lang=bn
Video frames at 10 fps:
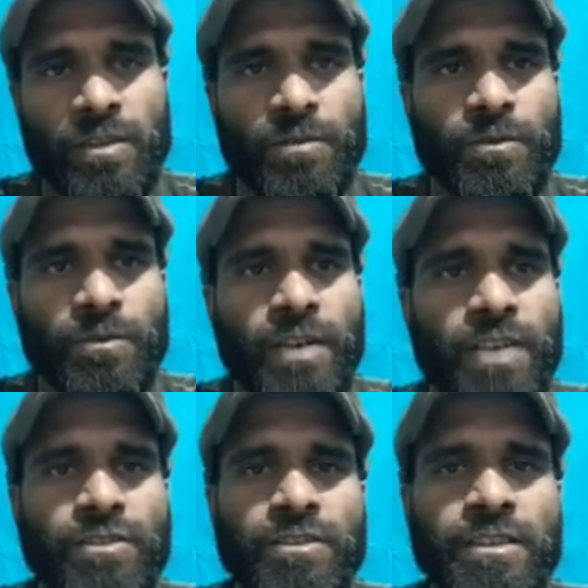তো মূল
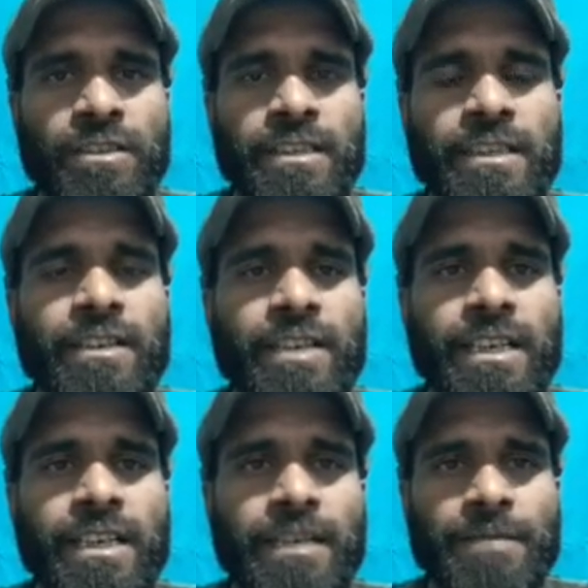আলোচনাতে যাওয়ার
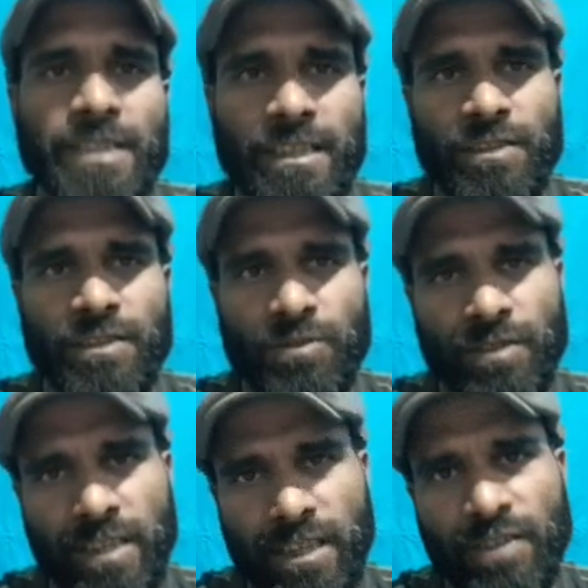আগে আপনাদের কাছে ছোট্ট
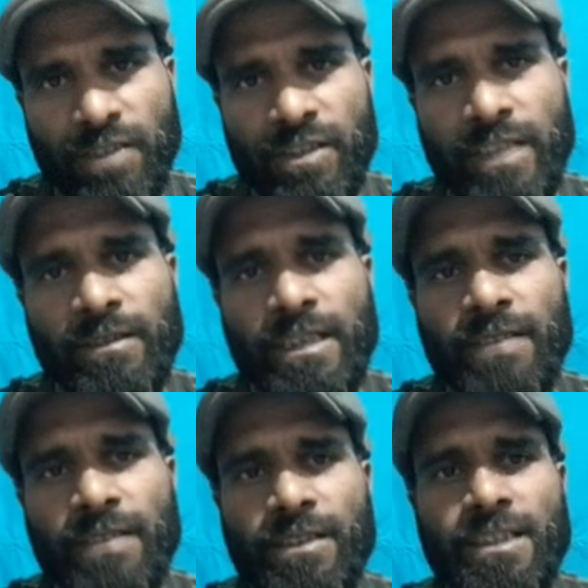একটি রিকোয়েস্ট থাকবে যারা
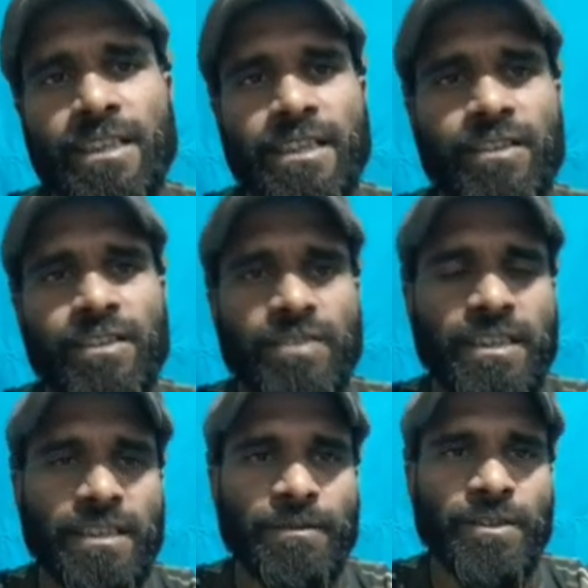আমাদের চ্যানেলটি এখনও
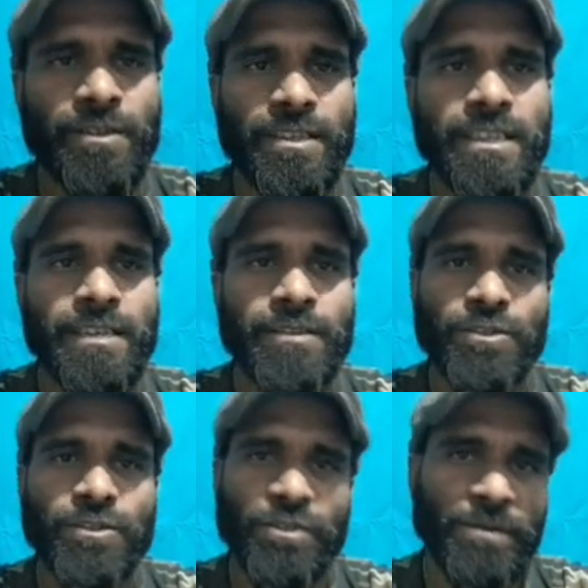সাবস্ক্রাইব করেননি আমাদের
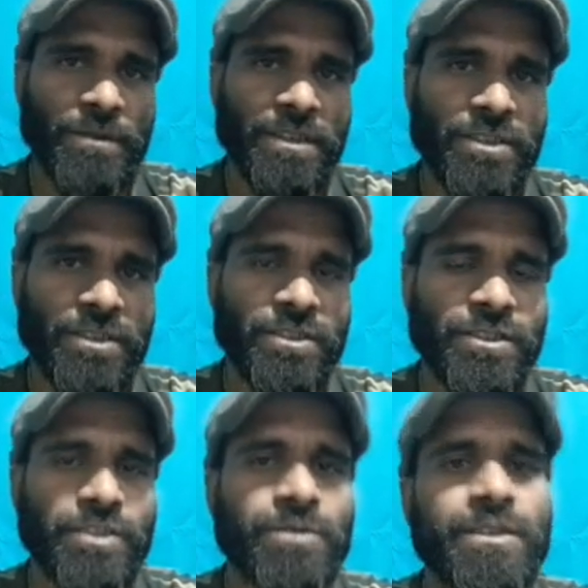ছোট্ট পরিবারের সদস্য
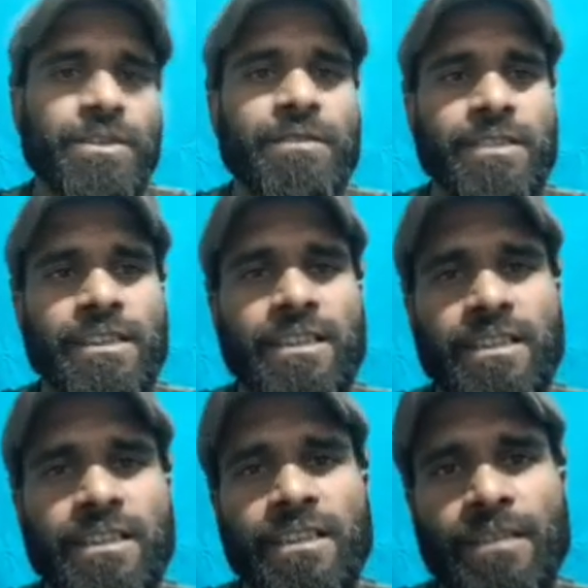নিয়ে অবশ্যই আমাদের
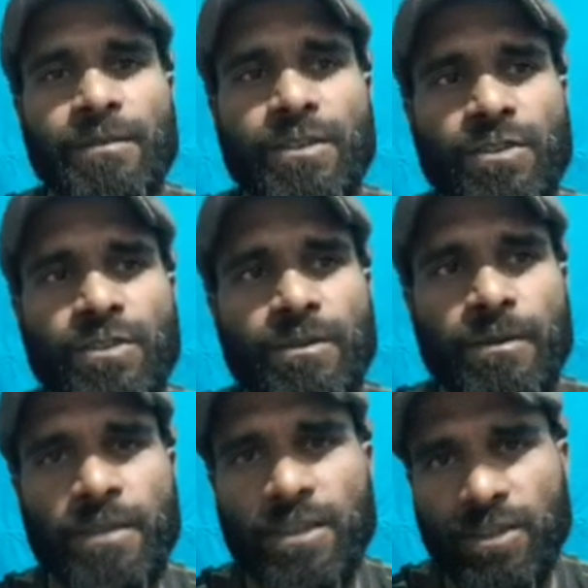চ্যানেলটি সাবস্ক্রাইব করে ছোট্ট
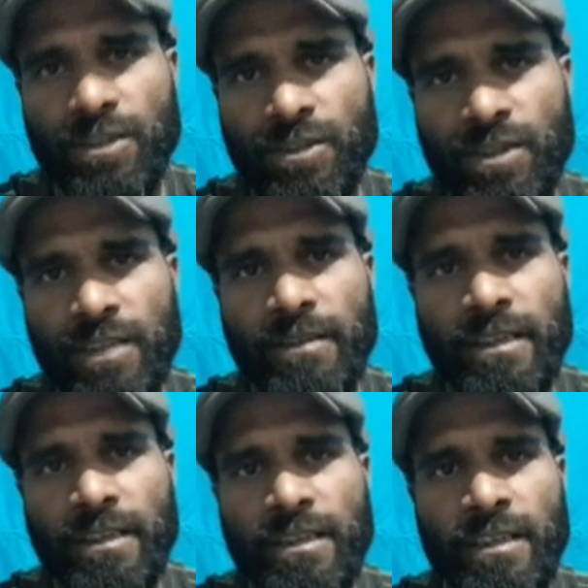পরিবারের সদস্য হয়ে যাবেন
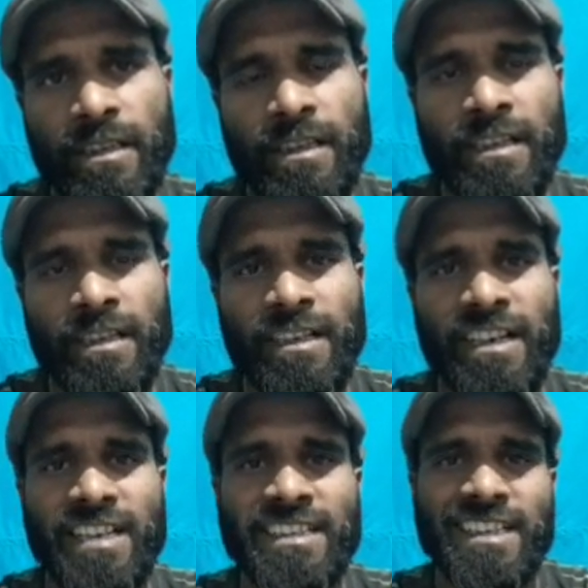
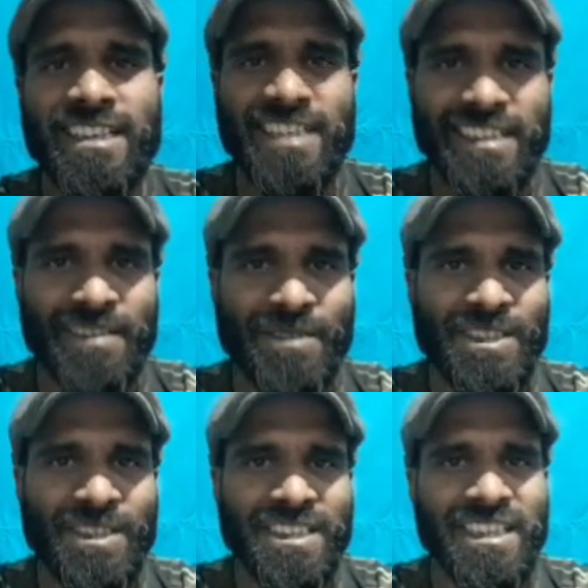আর যারা সাবস্ক্রাইব
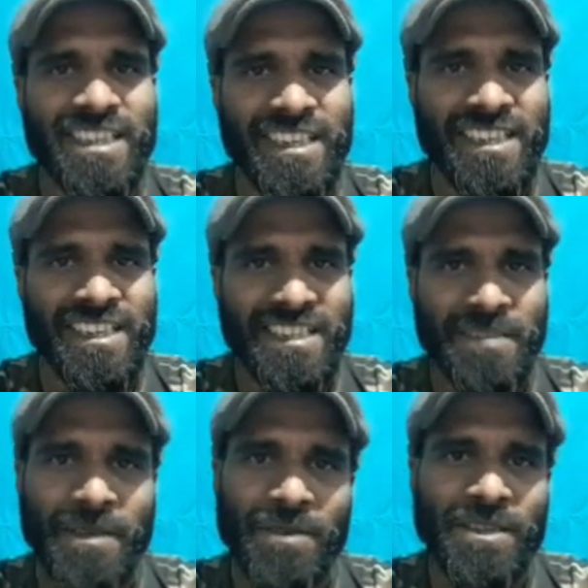করেছেন তাদেরকে জানাচ্ছি
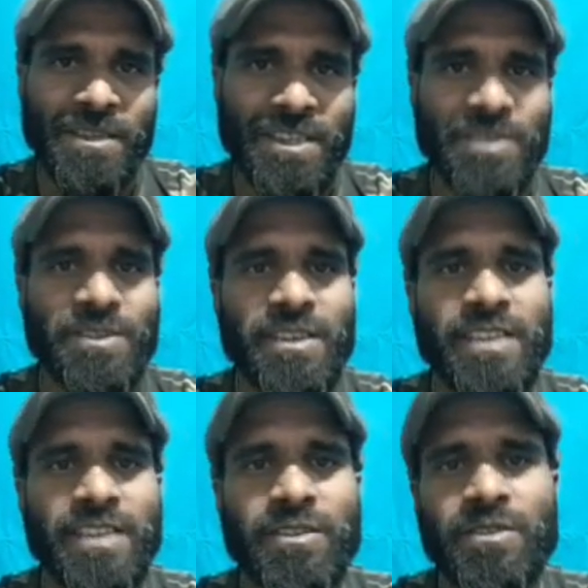ভালোবাসা
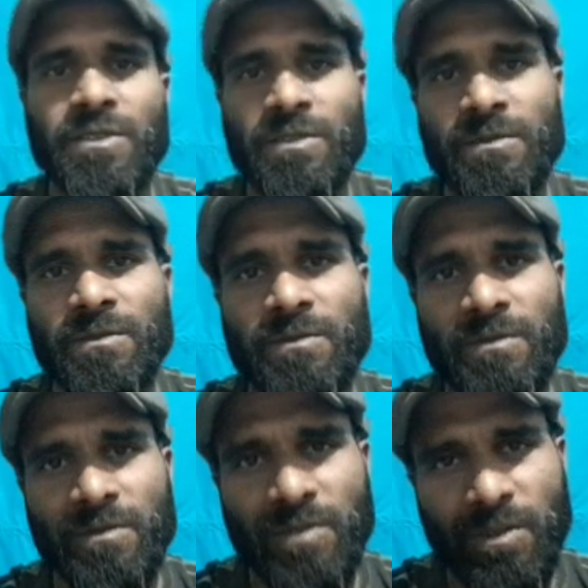কৃতজ্ঞতা ও
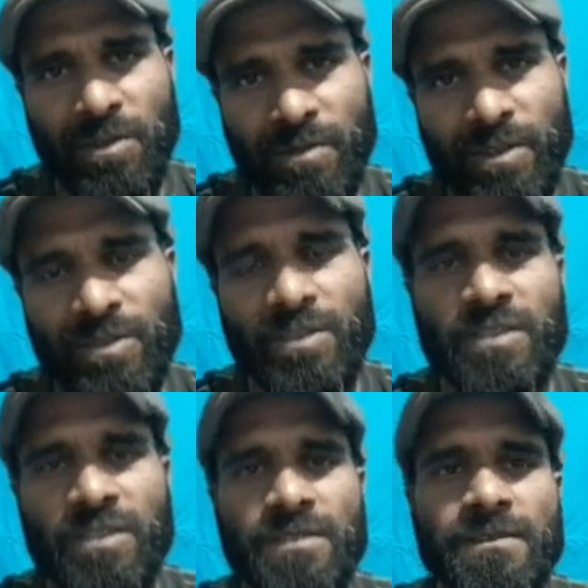অভিনন্দন